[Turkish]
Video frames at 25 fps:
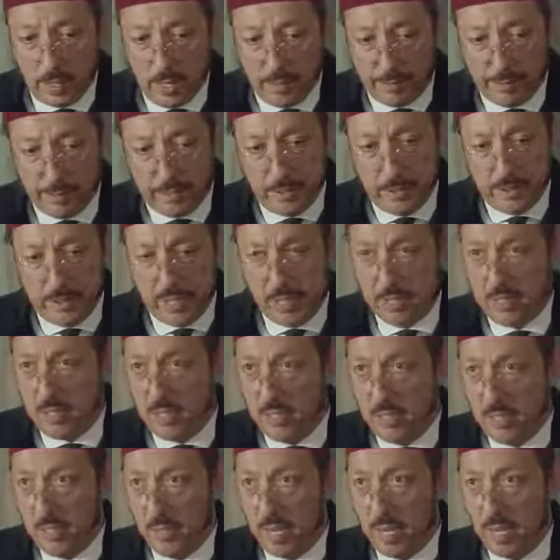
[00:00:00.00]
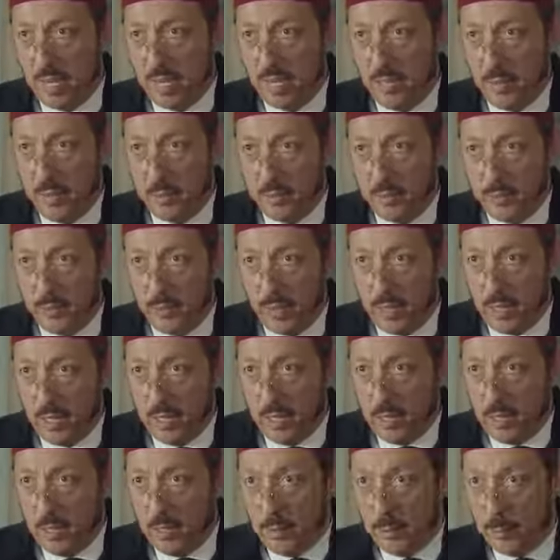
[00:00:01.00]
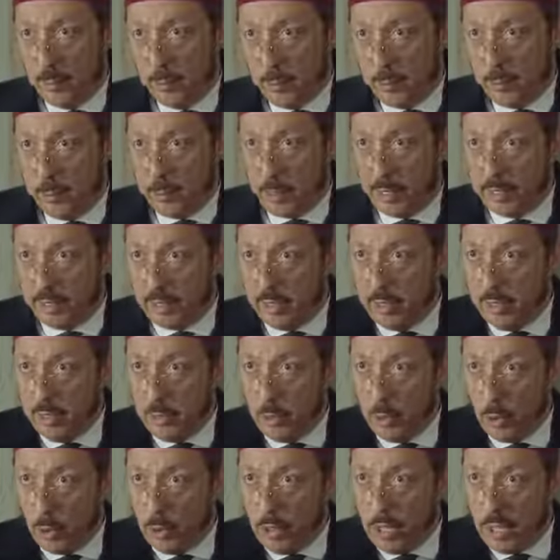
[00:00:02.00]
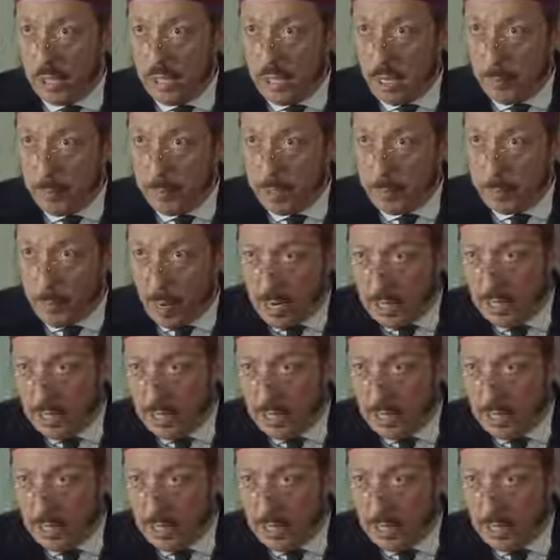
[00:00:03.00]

affınıza sığınarak Batı'nın yollarına bir